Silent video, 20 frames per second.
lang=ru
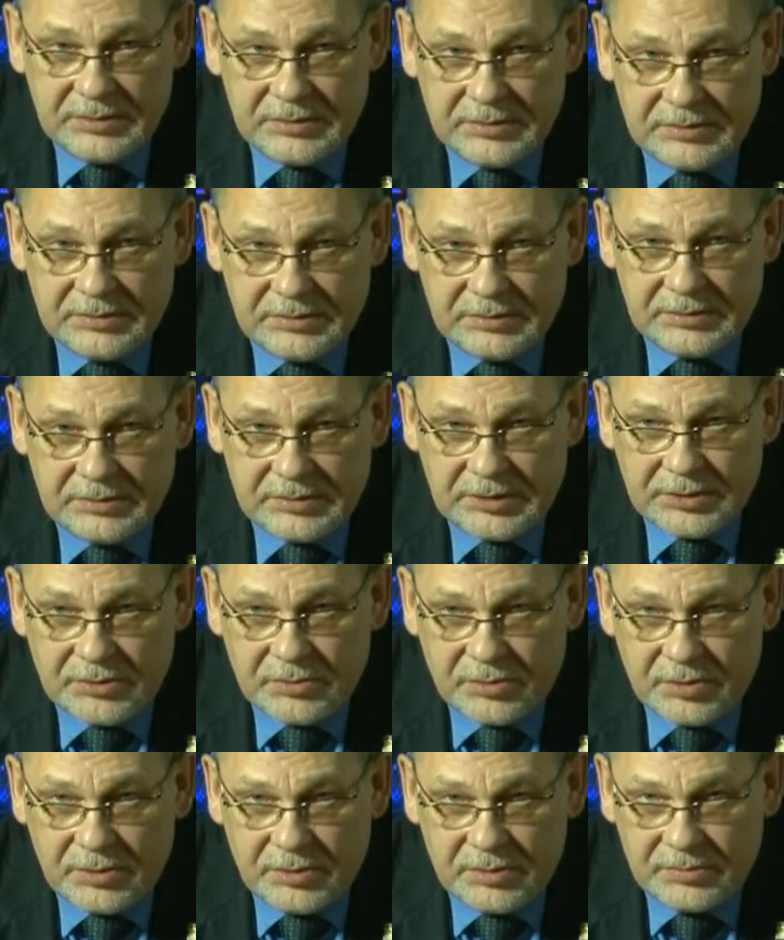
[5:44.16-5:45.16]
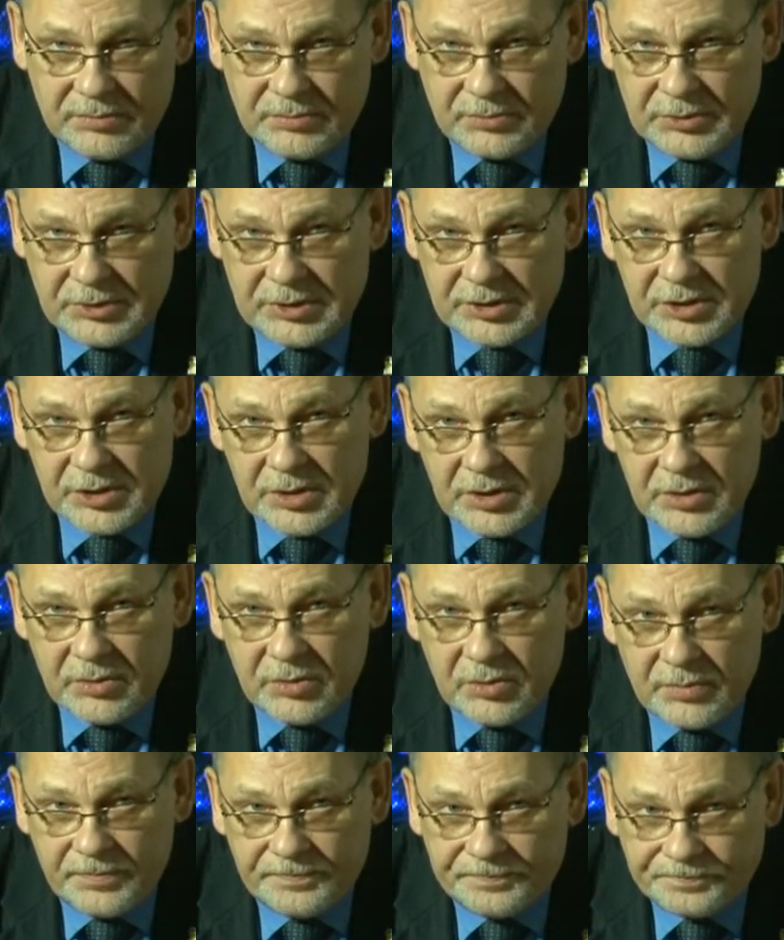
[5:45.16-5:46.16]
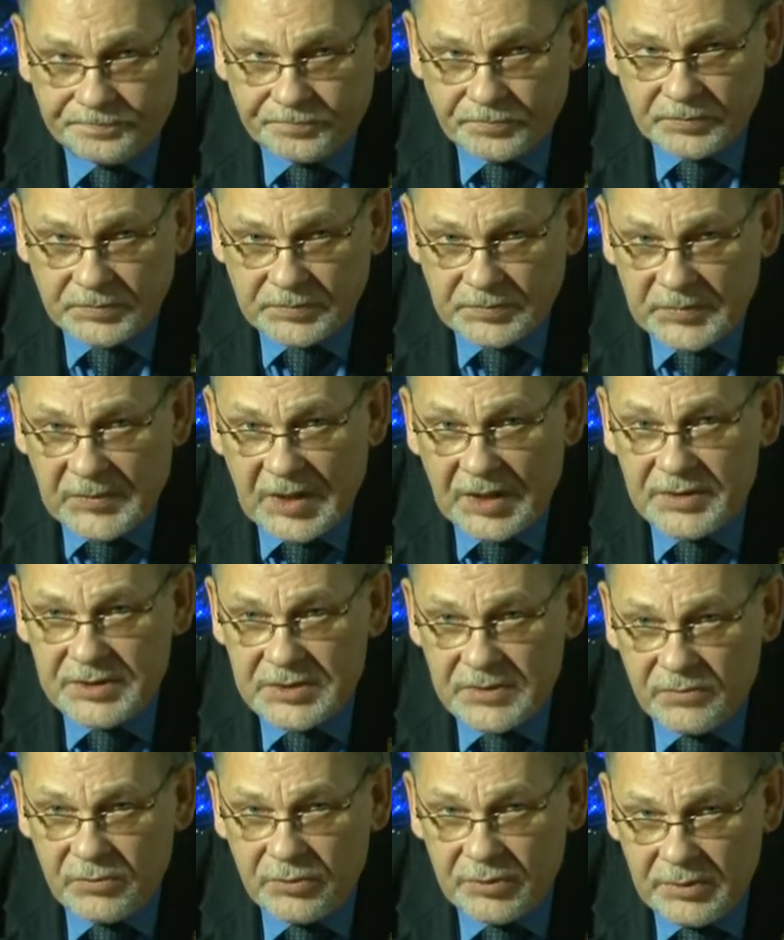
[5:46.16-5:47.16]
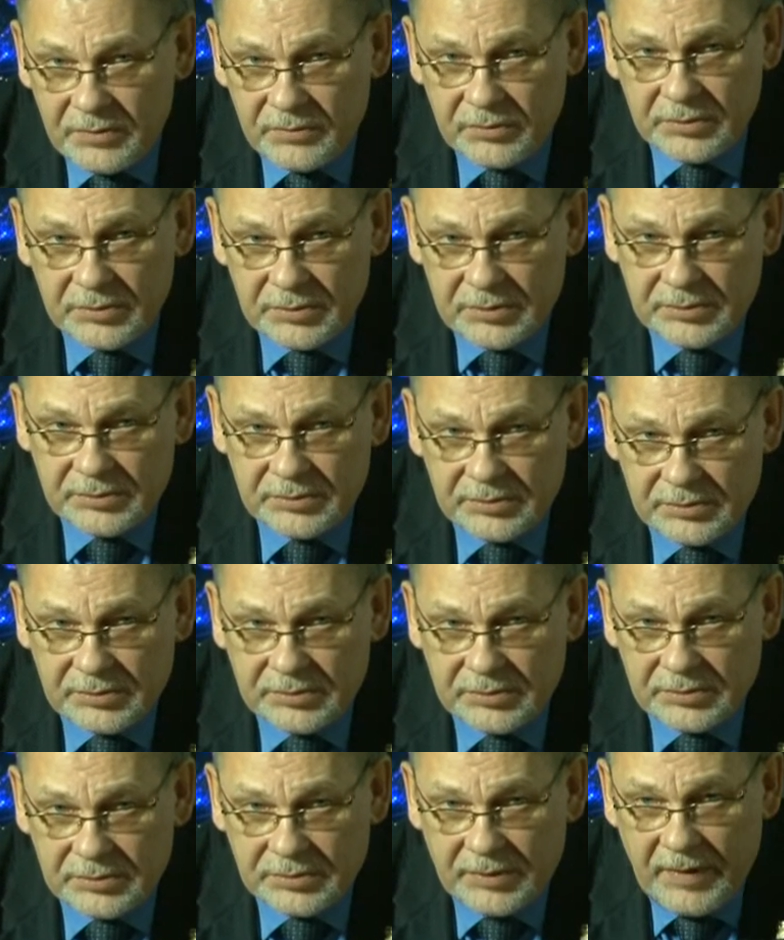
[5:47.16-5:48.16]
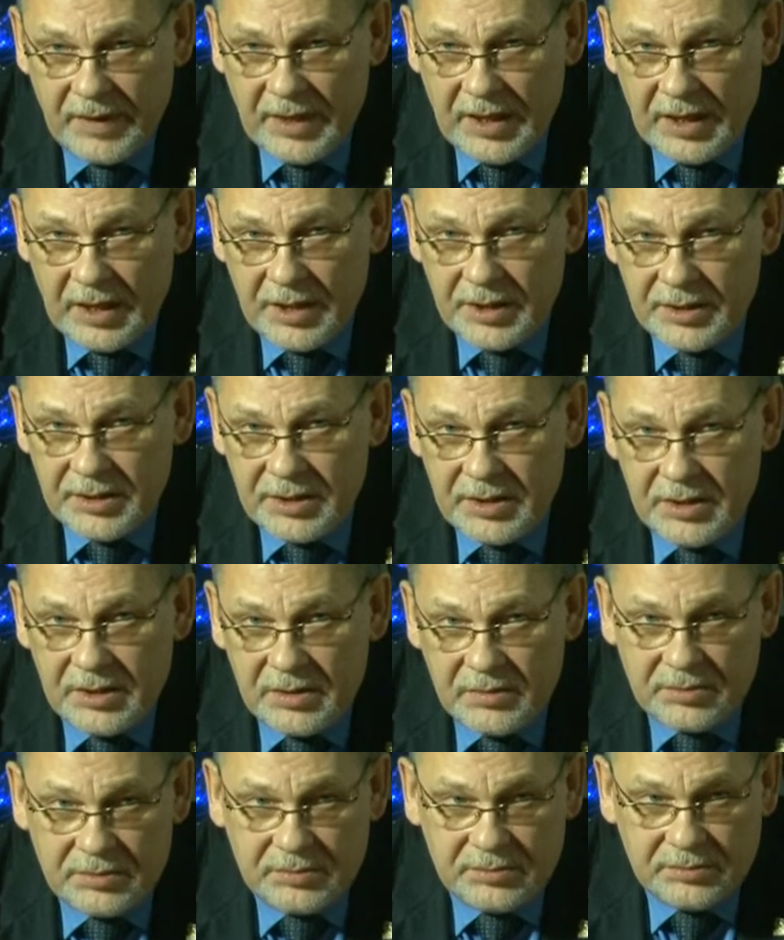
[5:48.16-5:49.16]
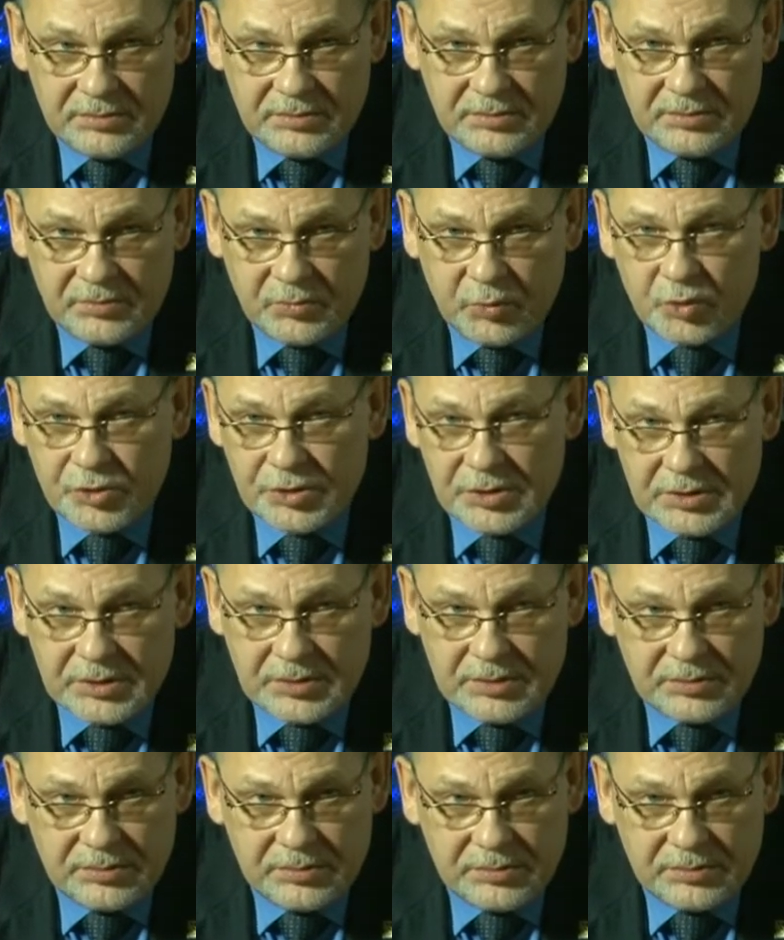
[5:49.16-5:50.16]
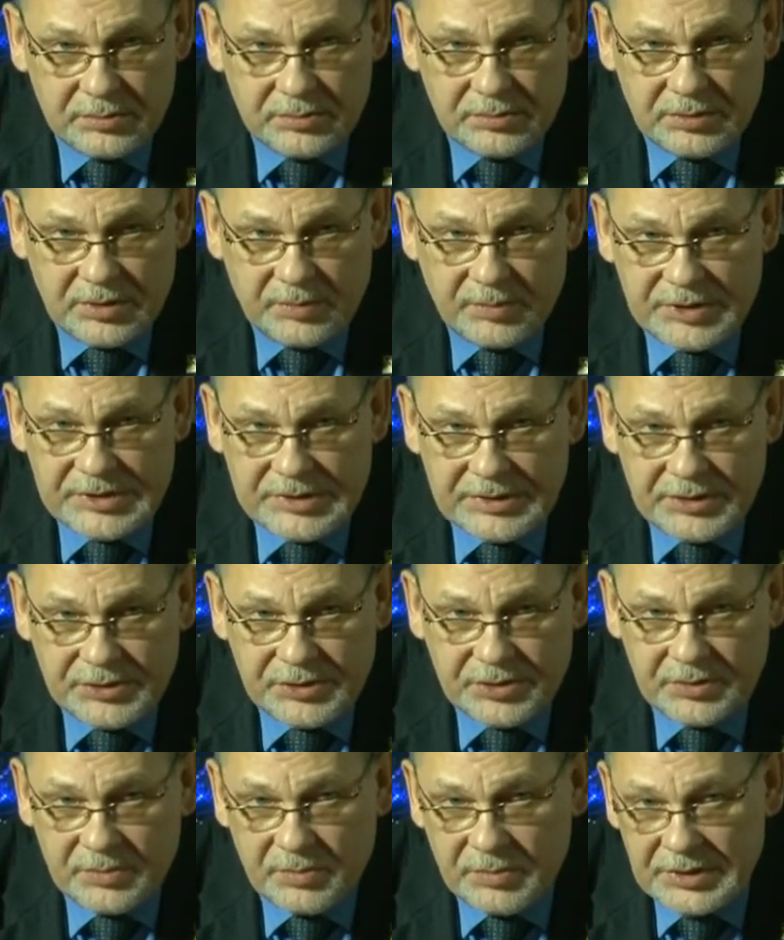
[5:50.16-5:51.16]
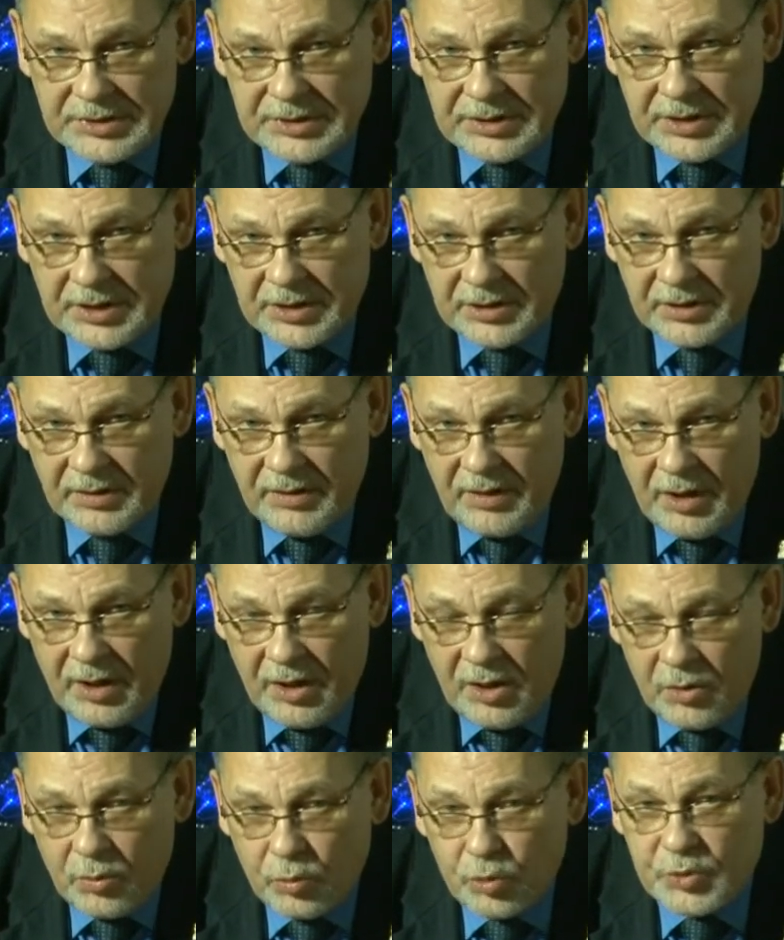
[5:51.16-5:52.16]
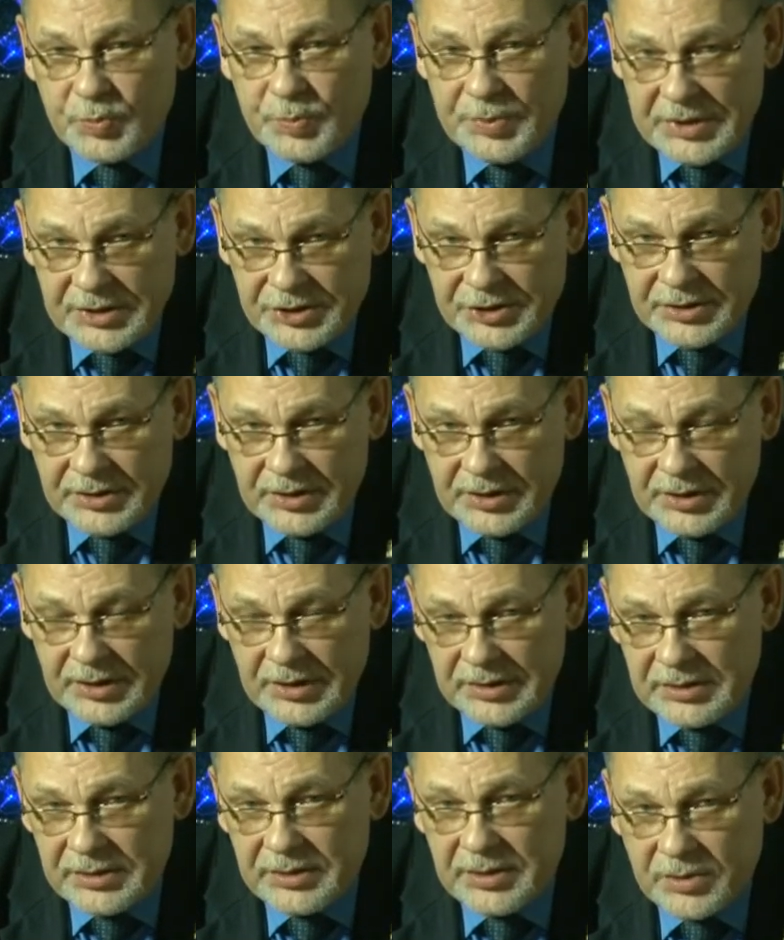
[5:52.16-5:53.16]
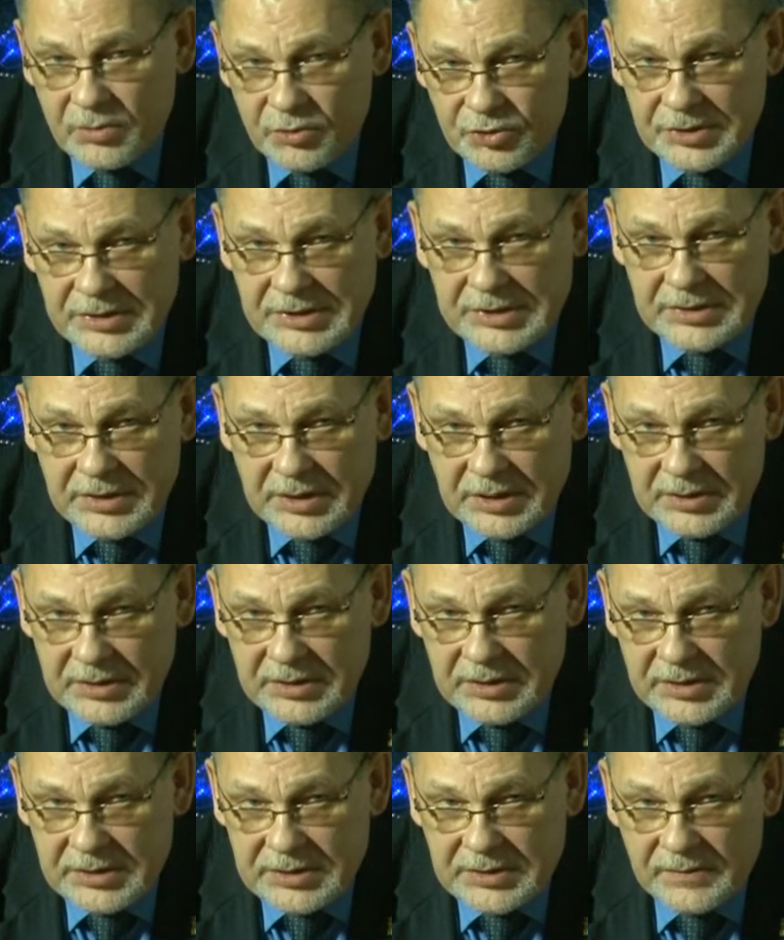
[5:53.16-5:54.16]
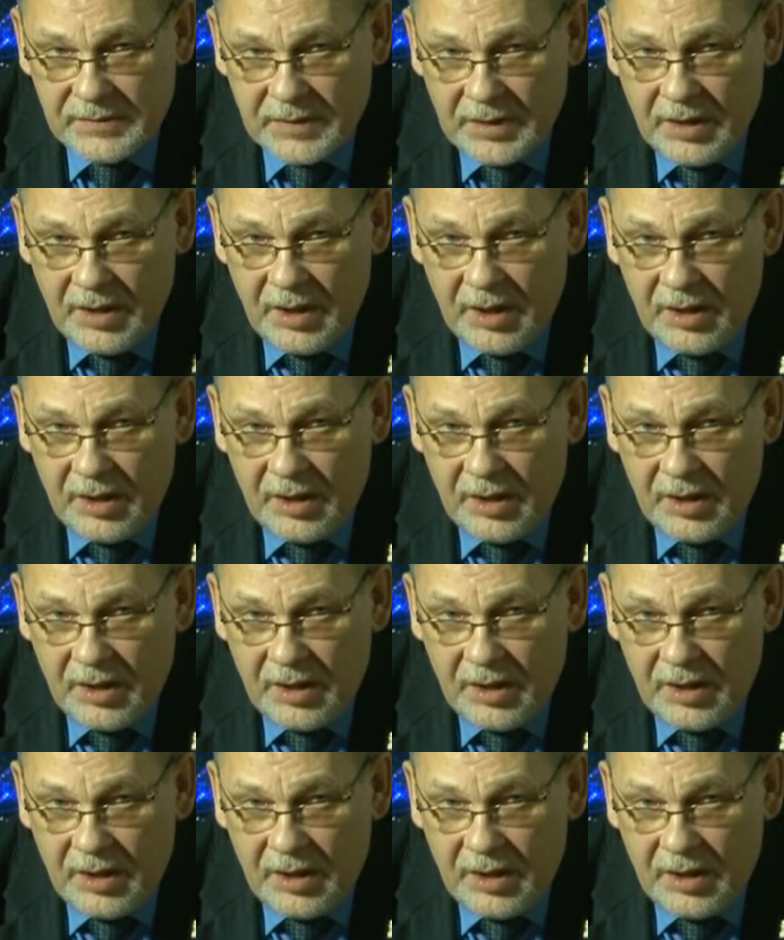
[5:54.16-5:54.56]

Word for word: э, которая, к сожалению, на сегодня вот э, не э, может обозначена быть как успешная. это дорожное строительство.